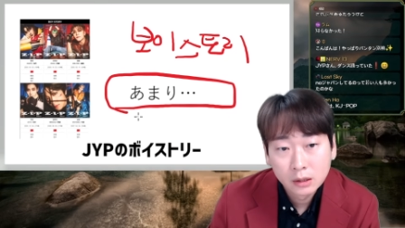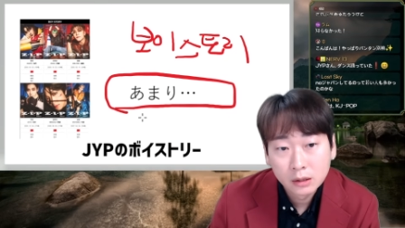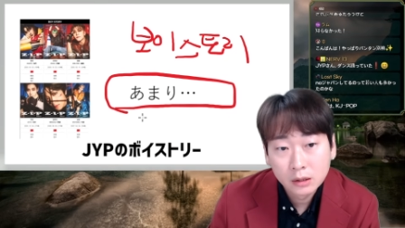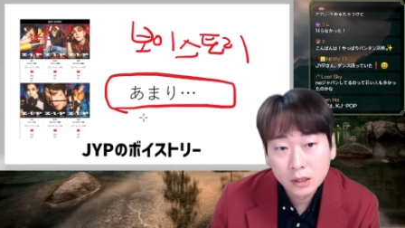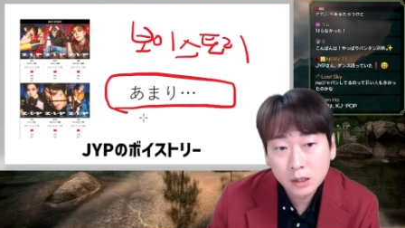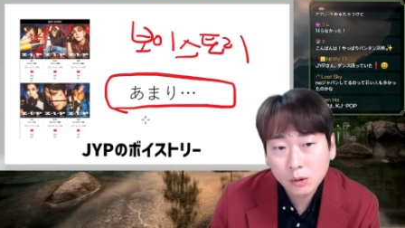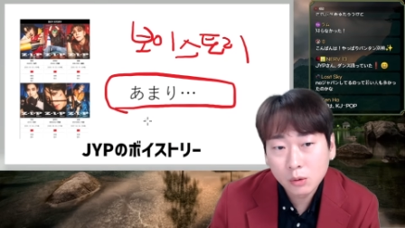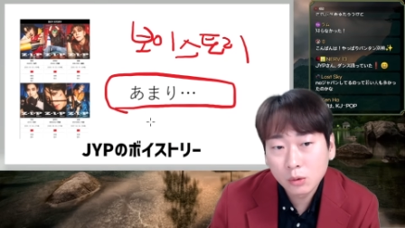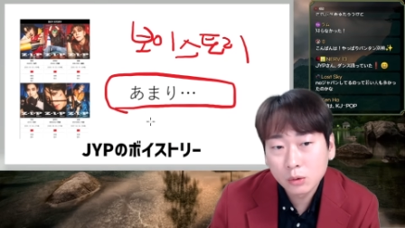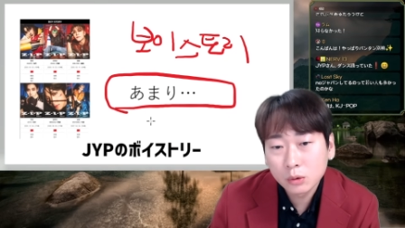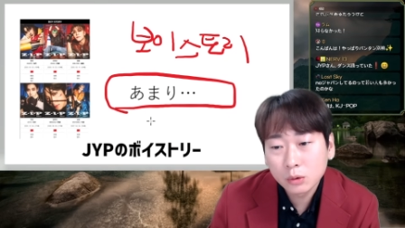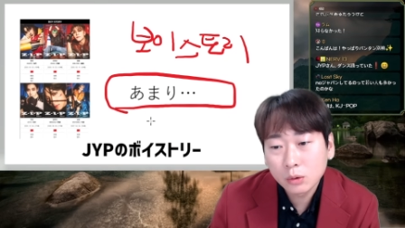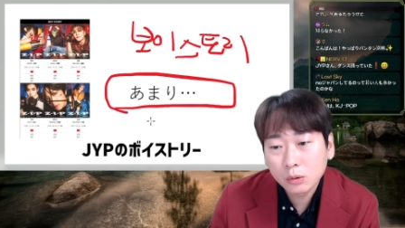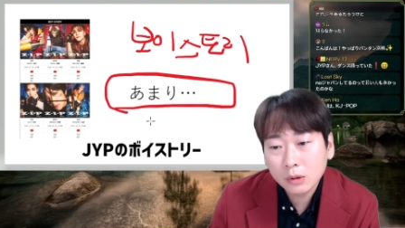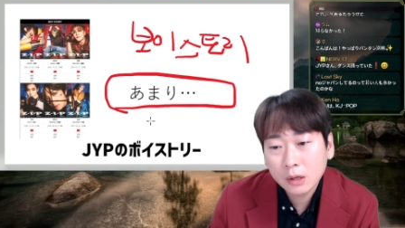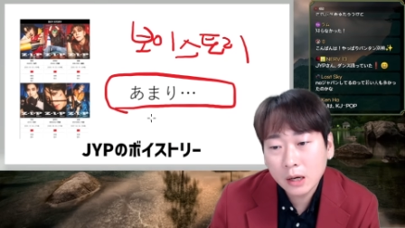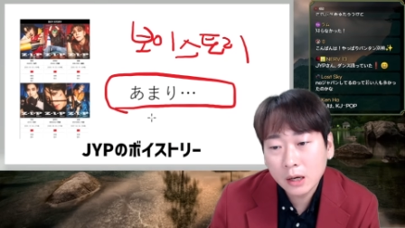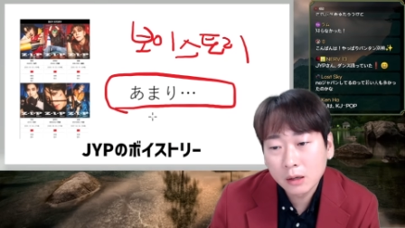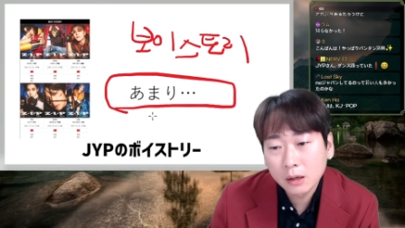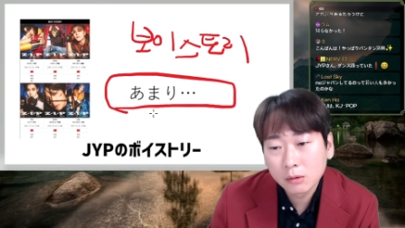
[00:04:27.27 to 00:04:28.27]
日本と
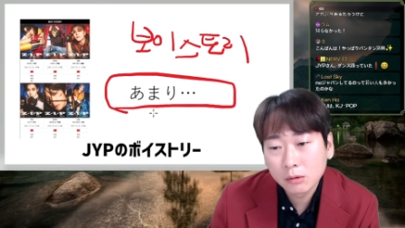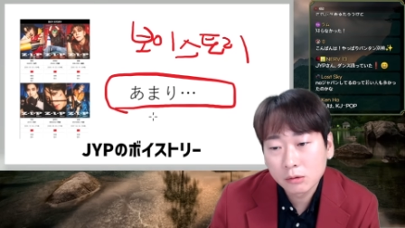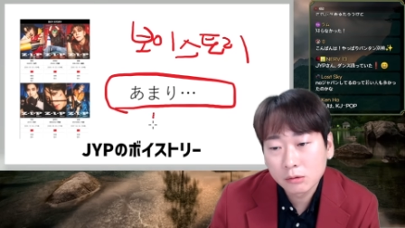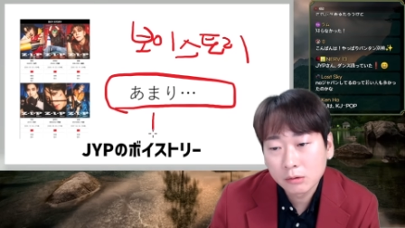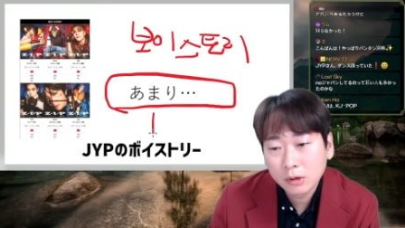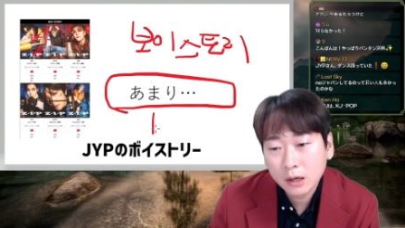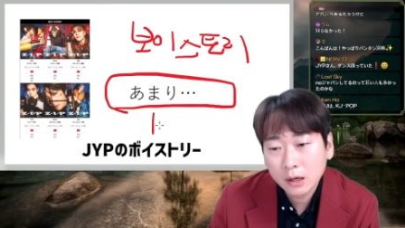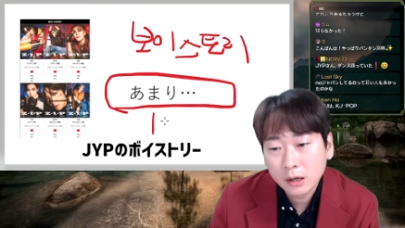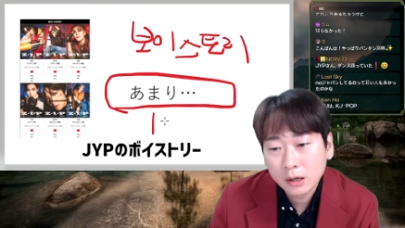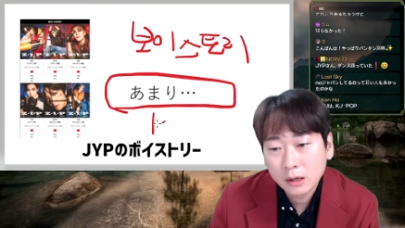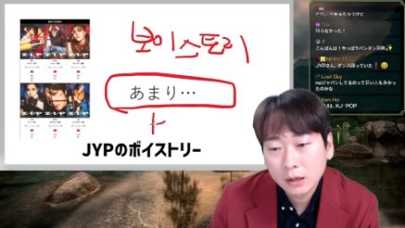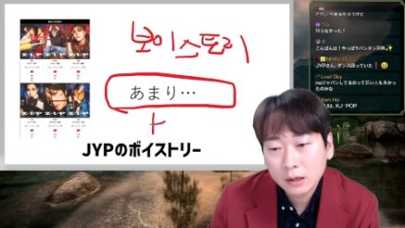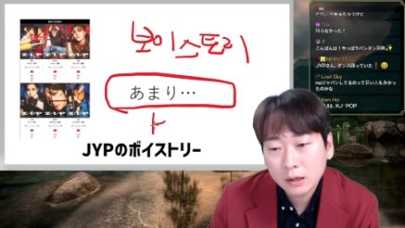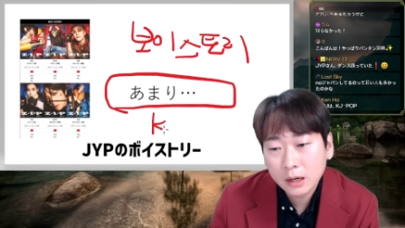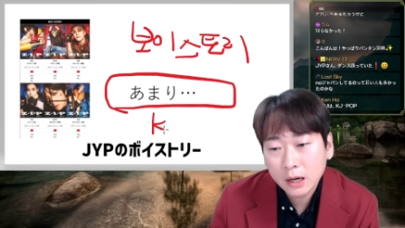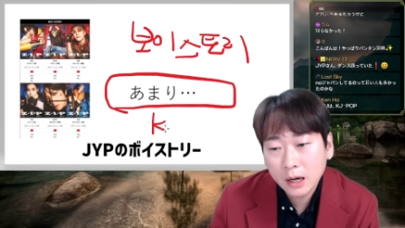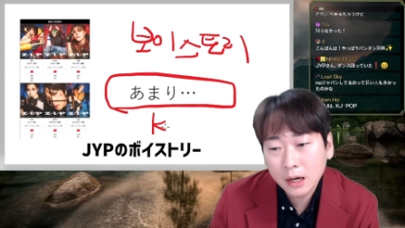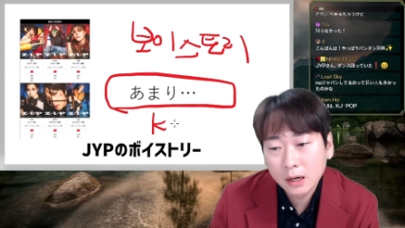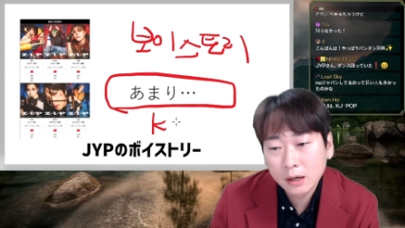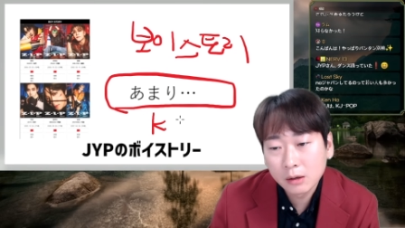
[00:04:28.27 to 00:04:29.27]
韓国は、
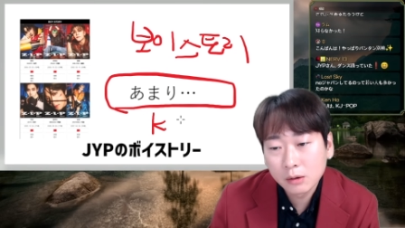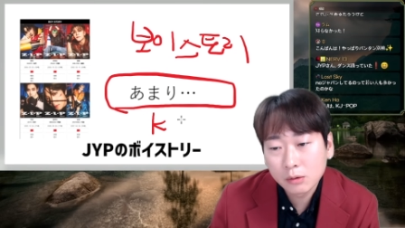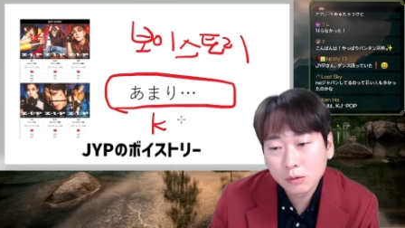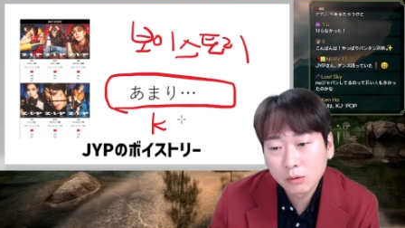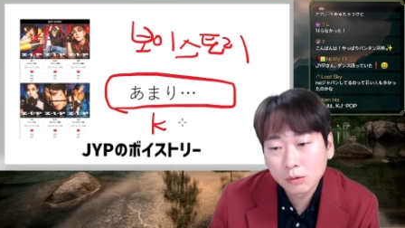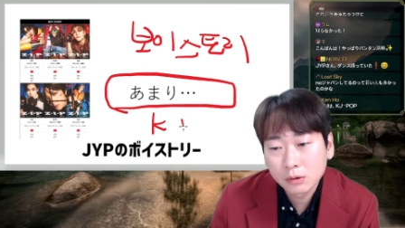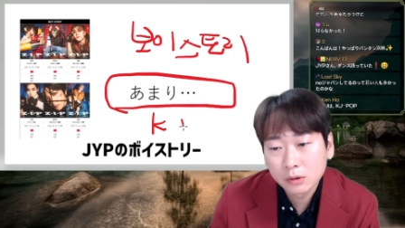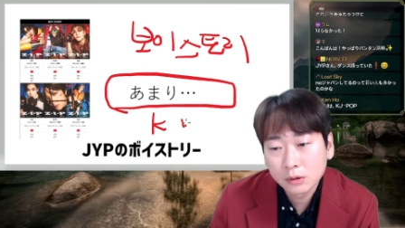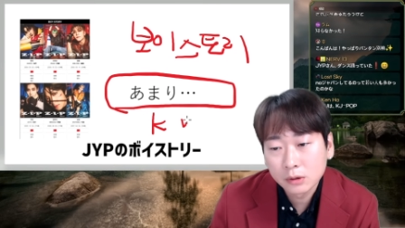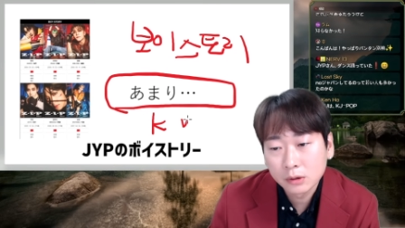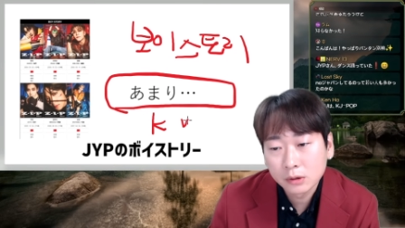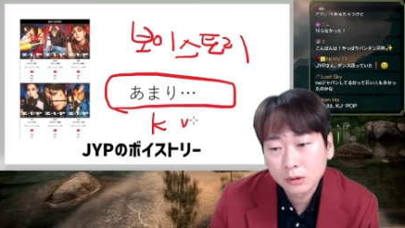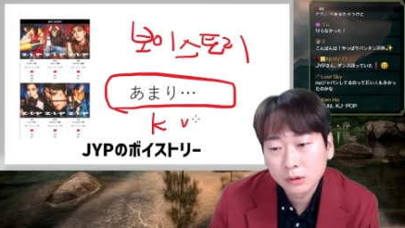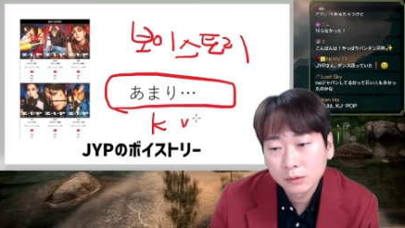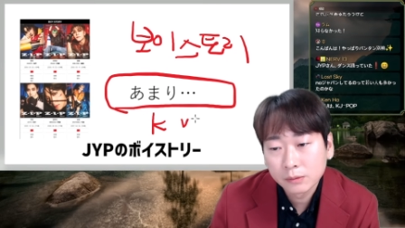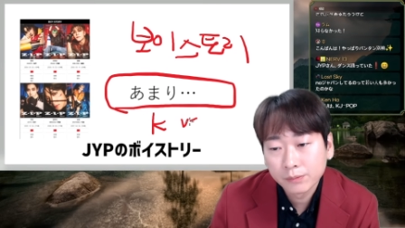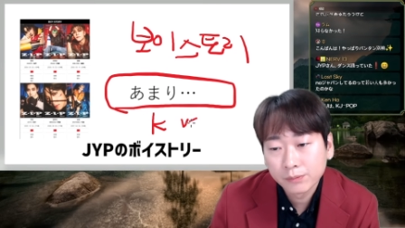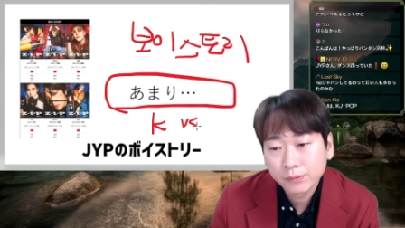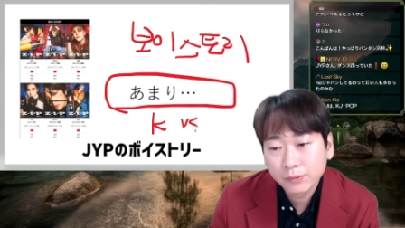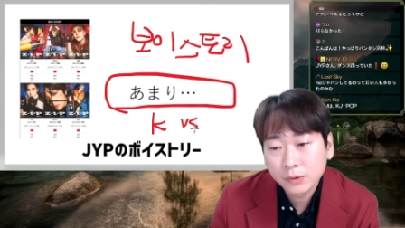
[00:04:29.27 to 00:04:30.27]

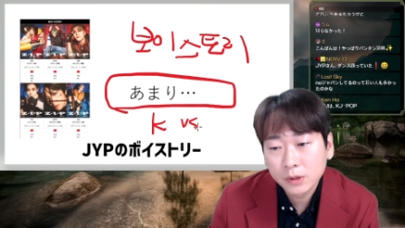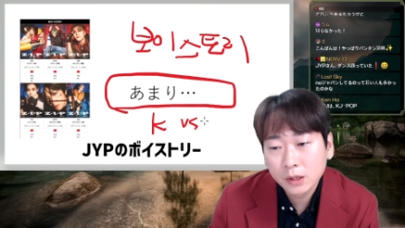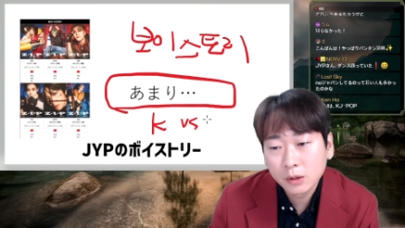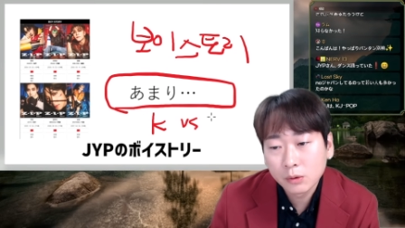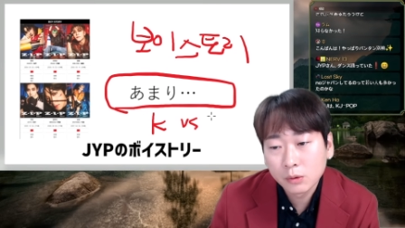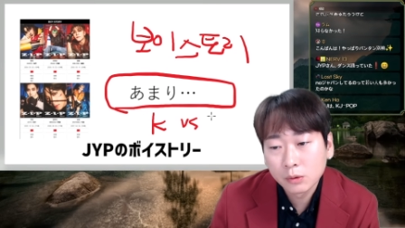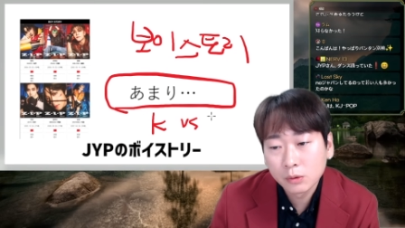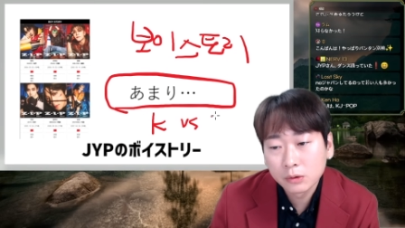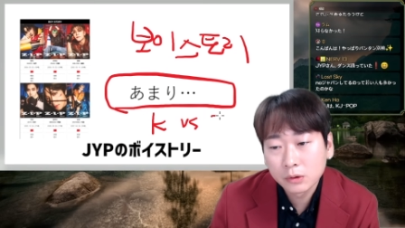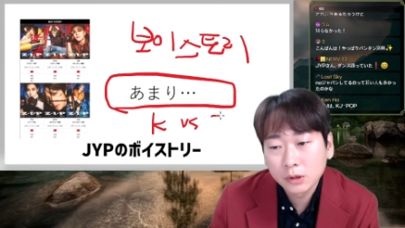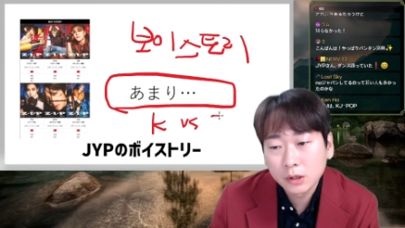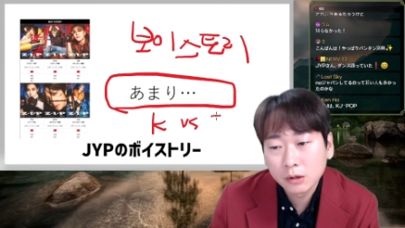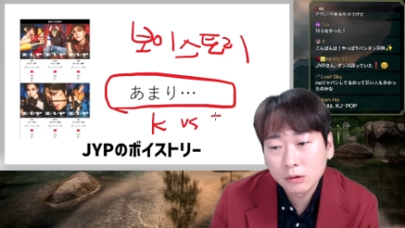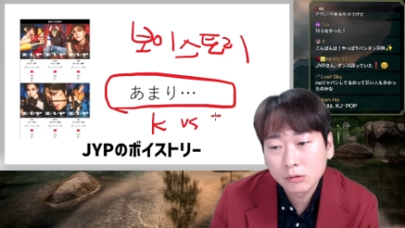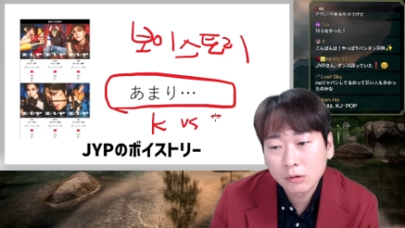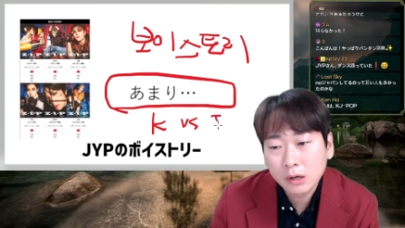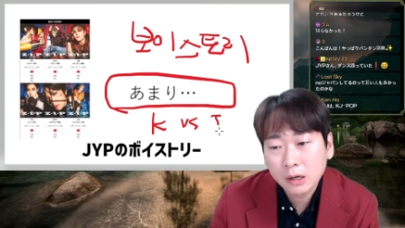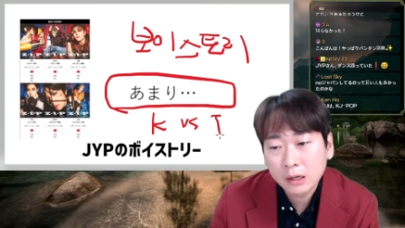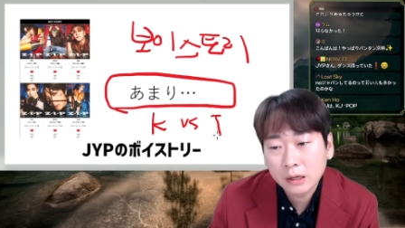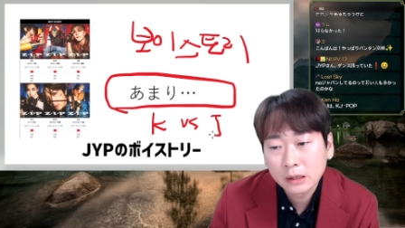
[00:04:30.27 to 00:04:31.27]
日本っていう
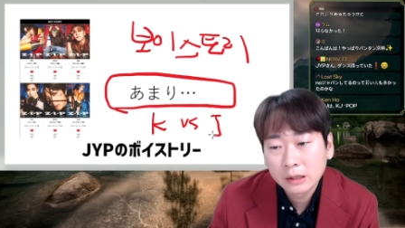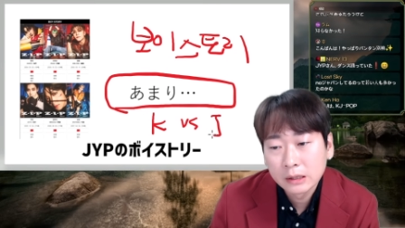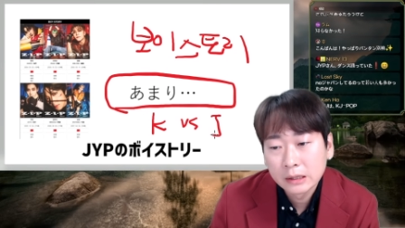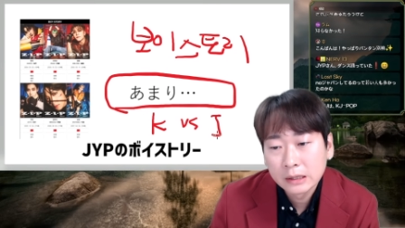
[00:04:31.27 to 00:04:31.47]
のは、